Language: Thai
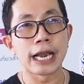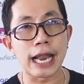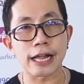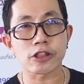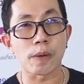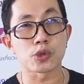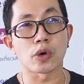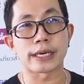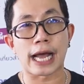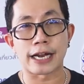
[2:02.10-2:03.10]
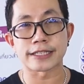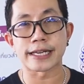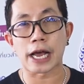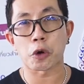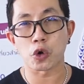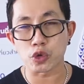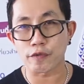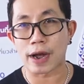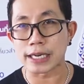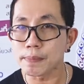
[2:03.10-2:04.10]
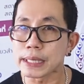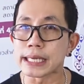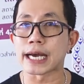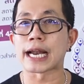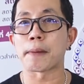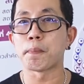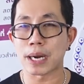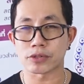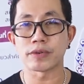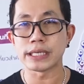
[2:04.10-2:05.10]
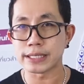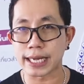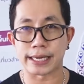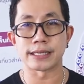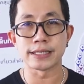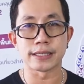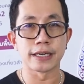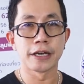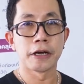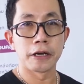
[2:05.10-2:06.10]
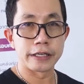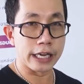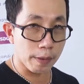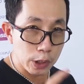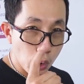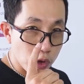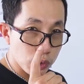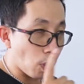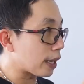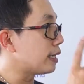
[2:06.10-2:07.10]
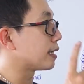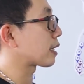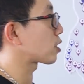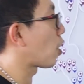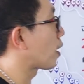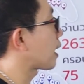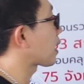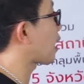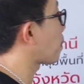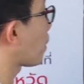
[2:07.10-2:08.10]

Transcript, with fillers: และตอบโจทย์การใช้งานของรถยนต์ฟ้าที่มีขนาดแบตเตอรี่ใหญ่ขึ้นเดี๋ยวเราไปดูตัวอื่นกันต่อนะครับ